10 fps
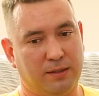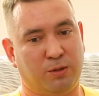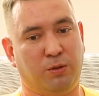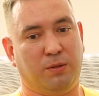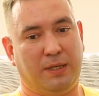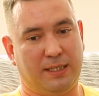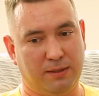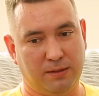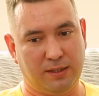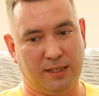Гол,
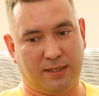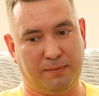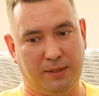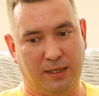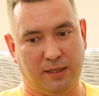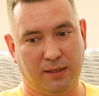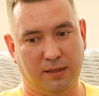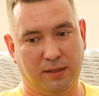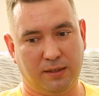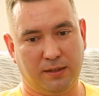блядь, не забили.
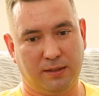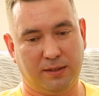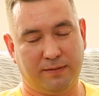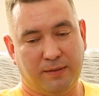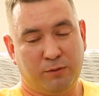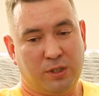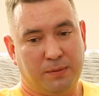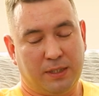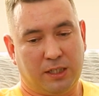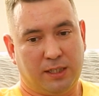Вам
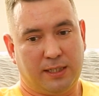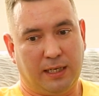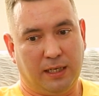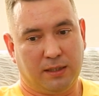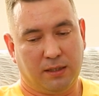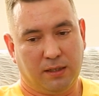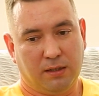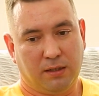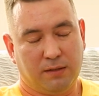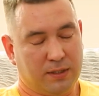86 лет.
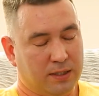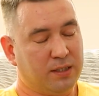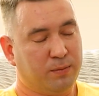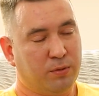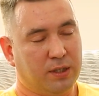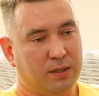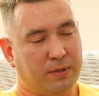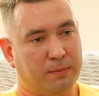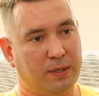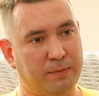Вас до сих пор эта
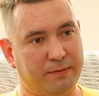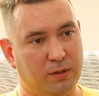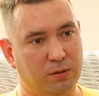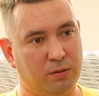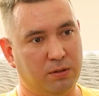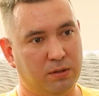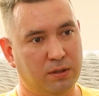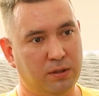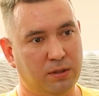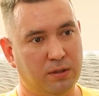проблема волнует.
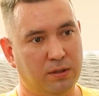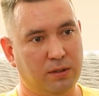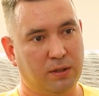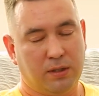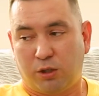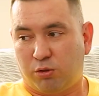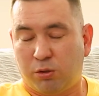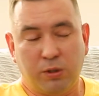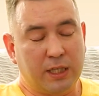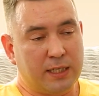Нашу
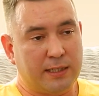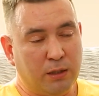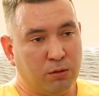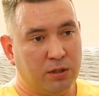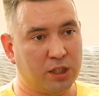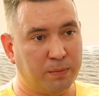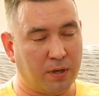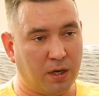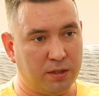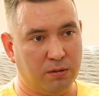игру не транслируют даже
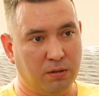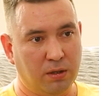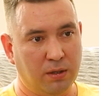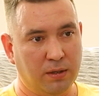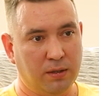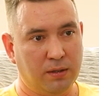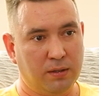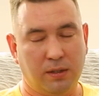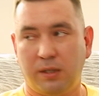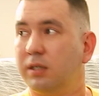по радио
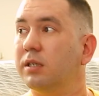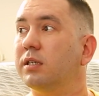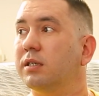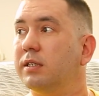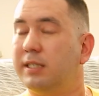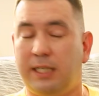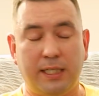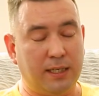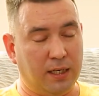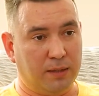
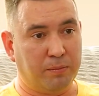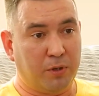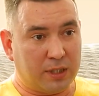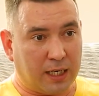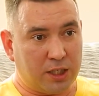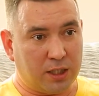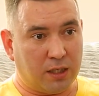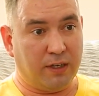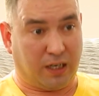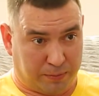зрителей полтора
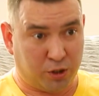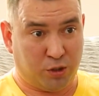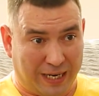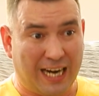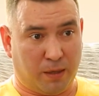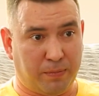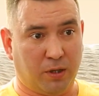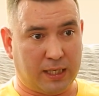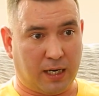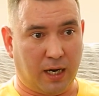человека, причем реально
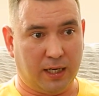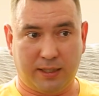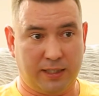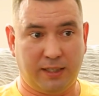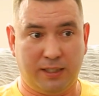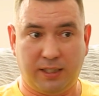полтора, это не,